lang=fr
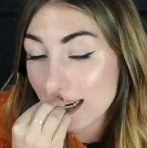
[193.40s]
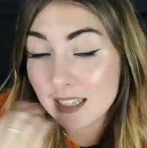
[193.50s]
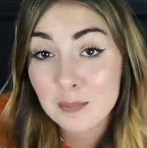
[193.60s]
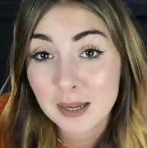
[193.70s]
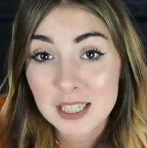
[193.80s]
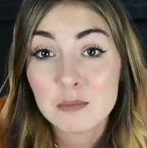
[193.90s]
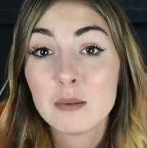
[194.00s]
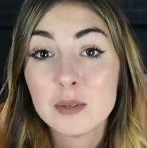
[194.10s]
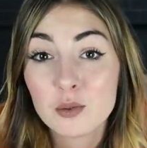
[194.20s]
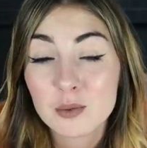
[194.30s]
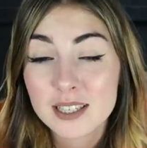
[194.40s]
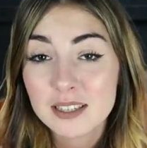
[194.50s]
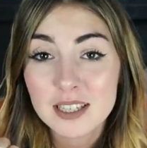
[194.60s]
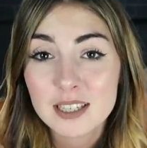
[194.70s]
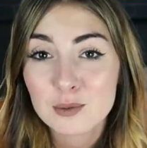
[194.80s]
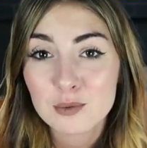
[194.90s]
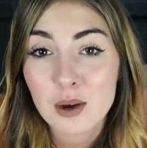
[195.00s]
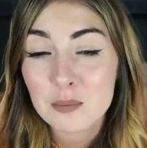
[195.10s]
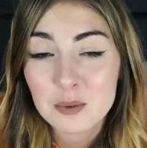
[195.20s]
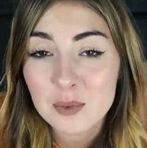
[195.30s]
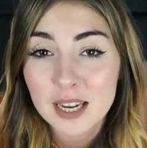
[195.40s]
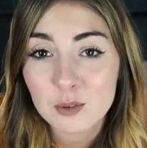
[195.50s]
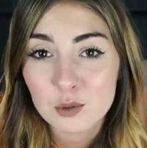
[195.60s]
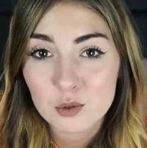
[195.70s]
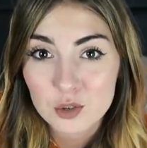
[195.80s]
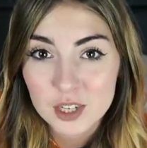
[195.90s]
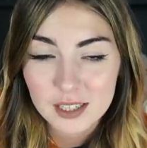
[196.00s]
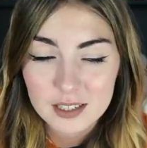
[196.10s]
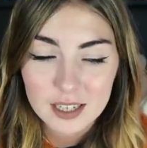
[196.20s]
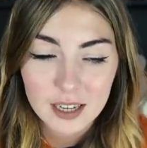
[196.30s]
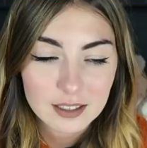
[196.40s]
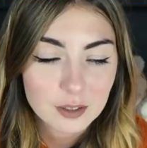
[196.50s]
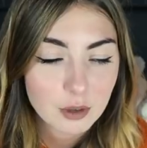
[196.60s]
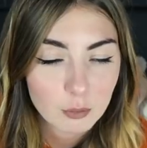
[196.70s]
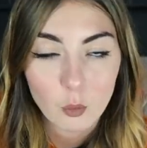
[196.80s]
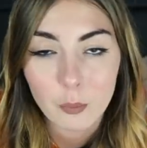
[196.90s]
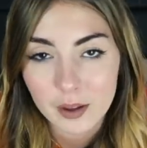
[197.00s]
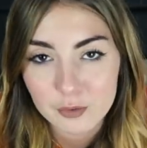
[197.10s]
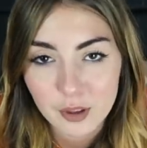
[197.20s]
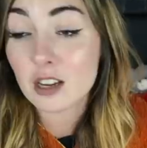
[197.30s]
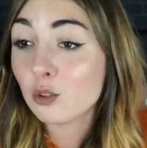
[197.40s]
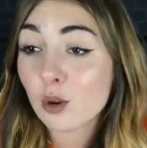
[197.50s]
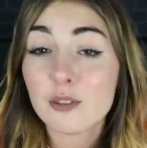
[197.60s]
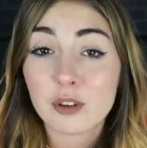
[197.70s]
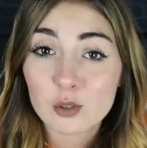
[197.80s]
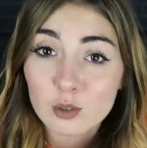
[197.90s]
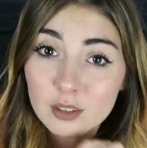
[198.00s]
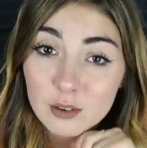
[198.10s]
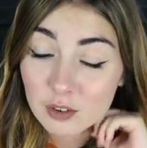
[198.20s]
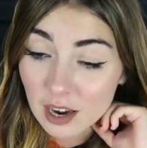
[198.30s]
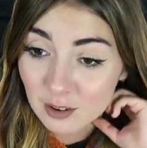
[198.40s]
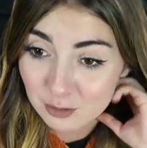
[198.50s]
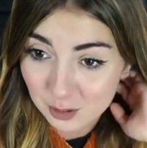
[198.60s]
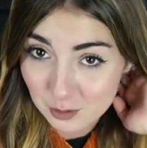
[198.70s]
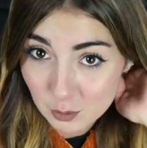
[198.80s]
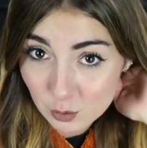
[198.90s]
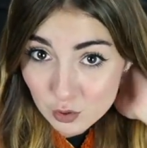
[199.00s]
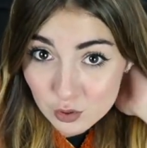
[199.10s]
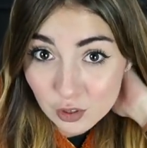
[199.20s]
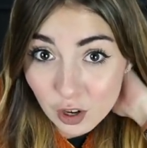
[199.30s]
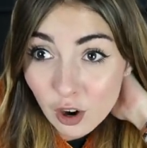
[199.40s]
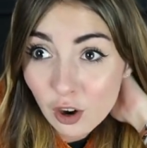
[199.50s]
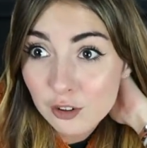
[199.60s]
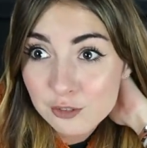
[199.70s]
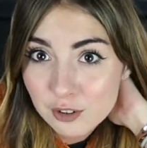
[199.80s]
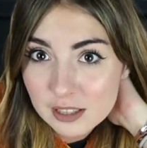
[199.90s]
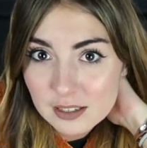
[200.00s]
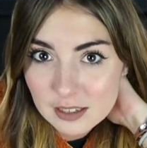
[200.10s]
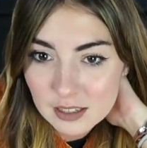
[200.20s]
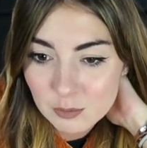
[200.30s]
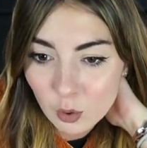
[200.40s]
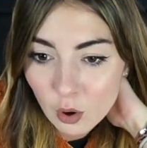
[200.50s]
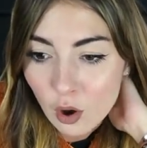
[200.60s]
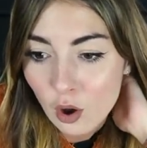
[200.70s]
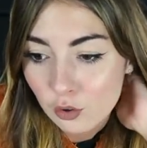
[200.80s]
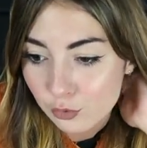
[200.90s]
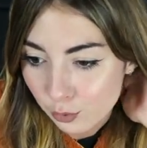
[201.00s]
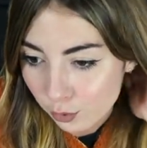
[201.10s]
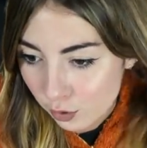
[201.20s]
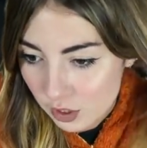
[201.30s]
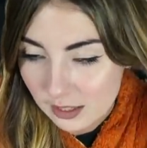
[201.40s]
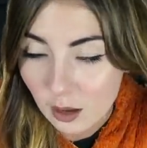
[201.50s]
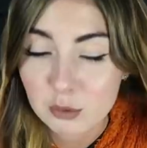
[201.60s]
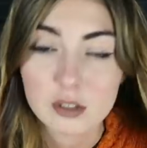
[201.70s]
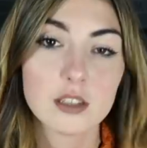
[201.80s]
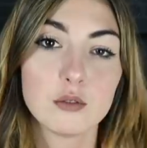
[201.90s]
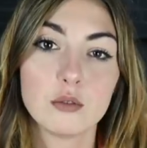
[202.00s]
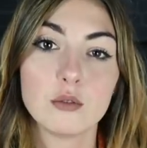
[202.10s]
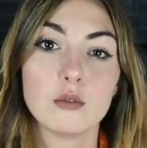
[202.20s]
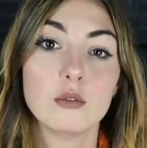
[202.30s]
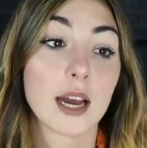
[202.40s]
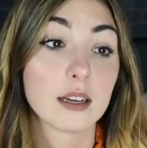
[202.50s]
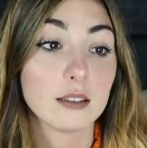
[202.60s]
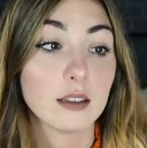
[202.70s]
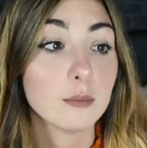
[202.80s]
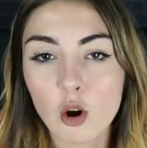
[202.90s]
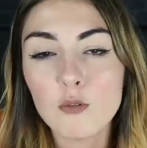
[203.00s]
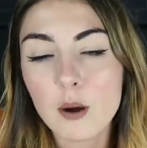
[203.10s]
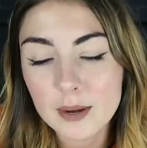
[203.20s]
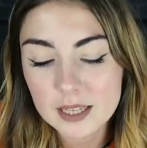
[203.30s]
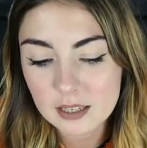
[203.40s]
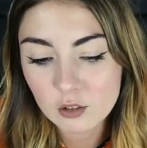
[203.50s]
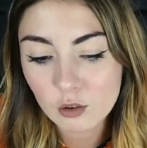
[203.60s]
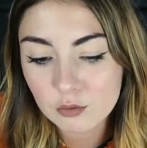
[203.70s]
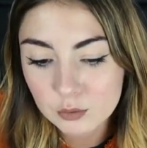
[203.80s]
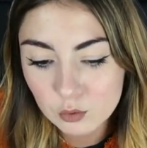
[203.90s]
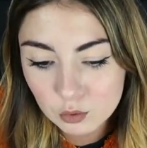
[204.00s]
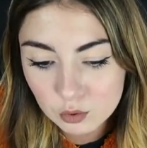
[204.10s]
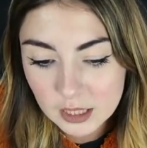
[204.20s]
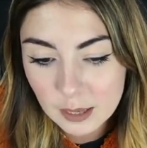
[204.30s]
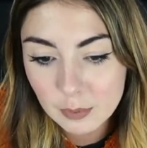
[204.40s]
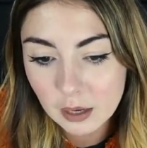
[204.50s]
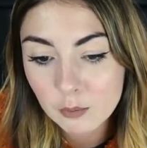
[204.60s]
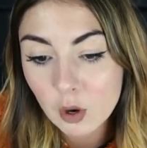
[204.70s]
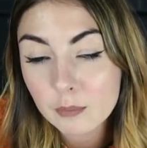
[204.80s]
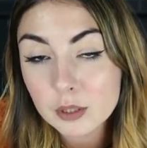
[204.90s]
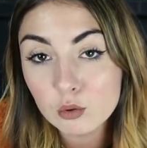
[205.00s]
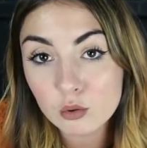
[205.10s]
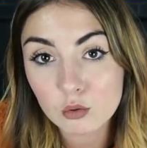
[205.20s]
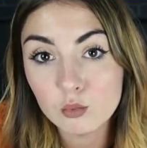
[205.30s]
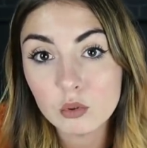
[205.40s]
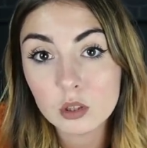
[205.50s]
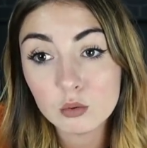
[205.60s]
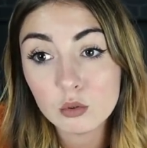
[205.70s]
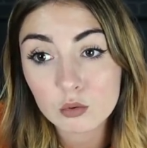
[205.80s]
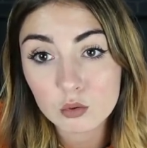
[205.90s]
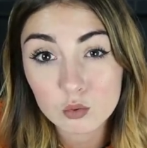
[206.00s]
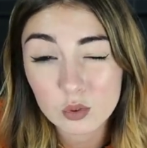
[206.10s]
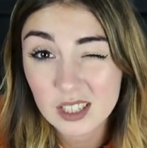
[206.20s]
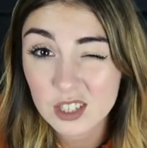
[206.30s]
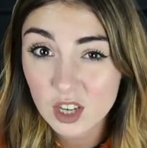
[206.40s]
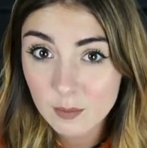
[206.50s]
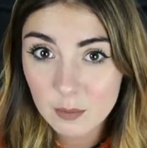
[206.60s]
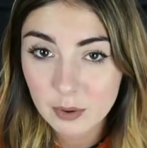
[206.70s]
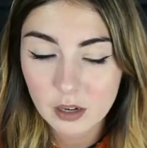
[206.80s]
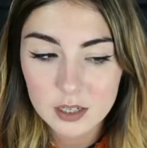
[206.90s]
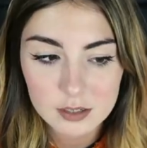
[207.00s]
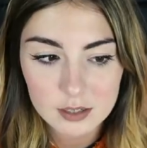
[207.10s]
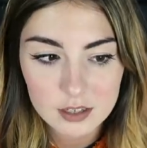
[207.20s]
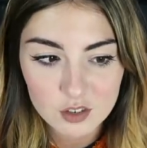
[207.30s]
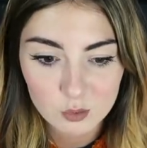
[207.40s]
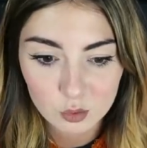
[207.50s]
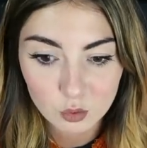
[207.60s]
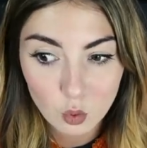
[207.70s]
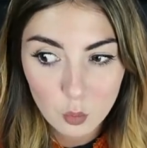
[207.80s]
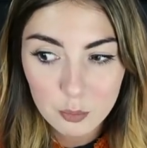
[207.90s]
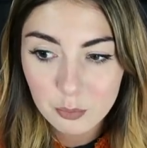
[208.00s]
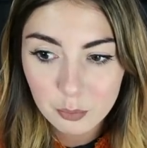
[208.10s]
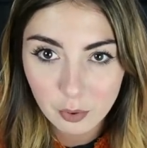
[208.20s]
Il y a des parties de ma maison ici qui sont abîmées à cause de chiens que j'ai gardés. Enfin bon, bref. J'adorais faire ce taf-là, forcément parce que je suis une grande fan des animaux. Donc euh, j'étais un peu triste d'arrêter. On va passer dans le vif du sujet par rapport à mes deux autres boules étudiantes dont je vous ai jamais parlé ici, si je me trompe